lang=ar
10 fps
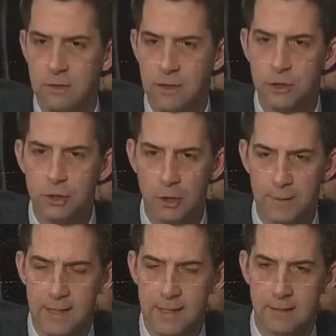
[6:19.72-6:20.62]
Israel
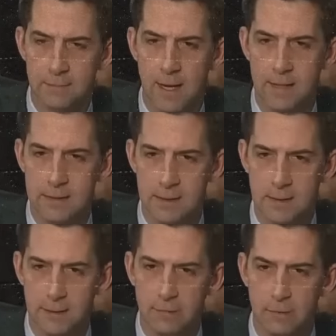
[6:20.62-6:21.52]
exterminating the
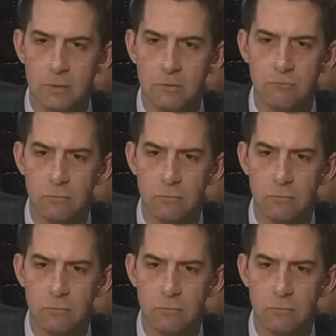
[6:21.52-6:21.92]
Palestinian people?